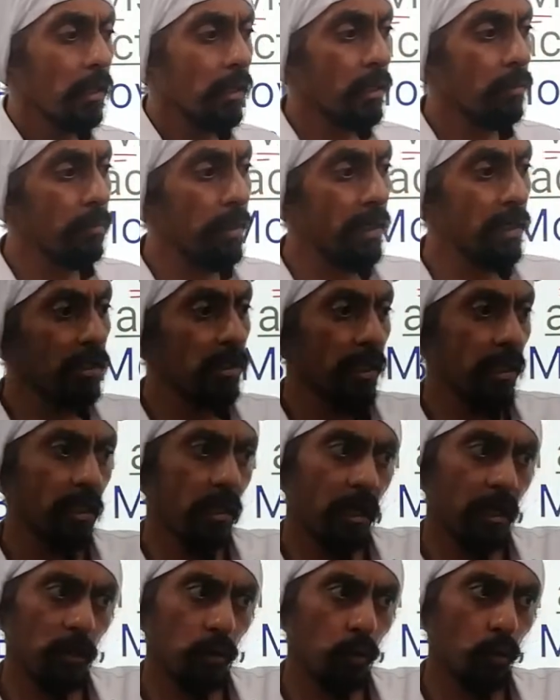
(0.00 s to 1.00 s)
कि मैंने
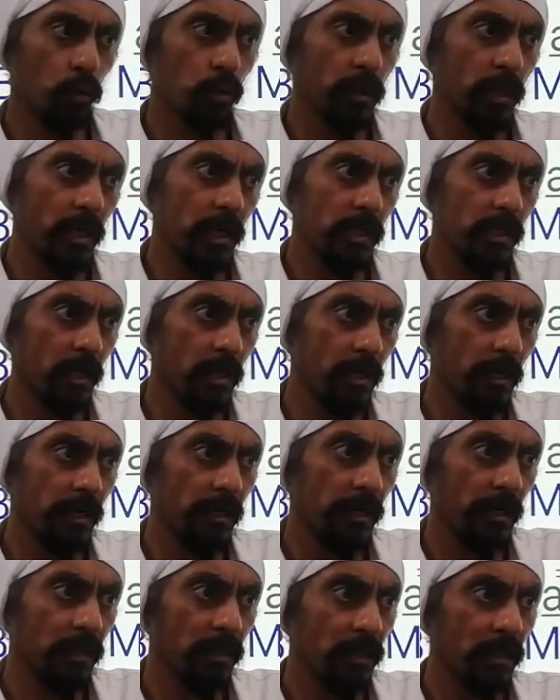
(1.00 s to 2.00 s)
देखा कि दो जने झगड़
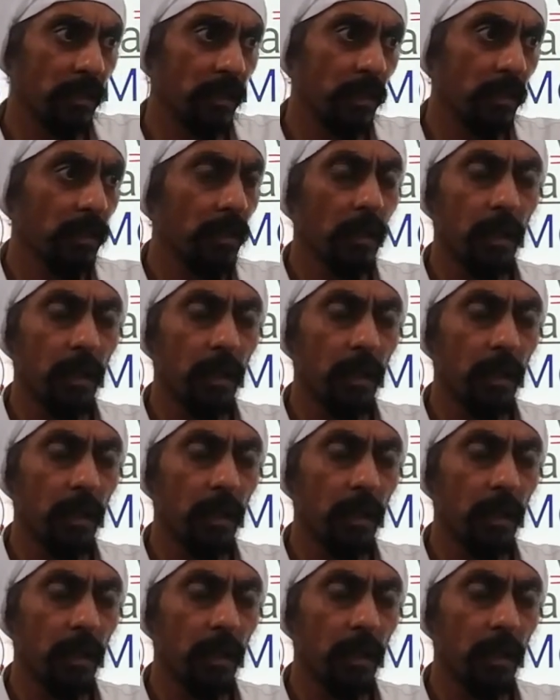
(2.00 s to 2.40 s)
रहे थे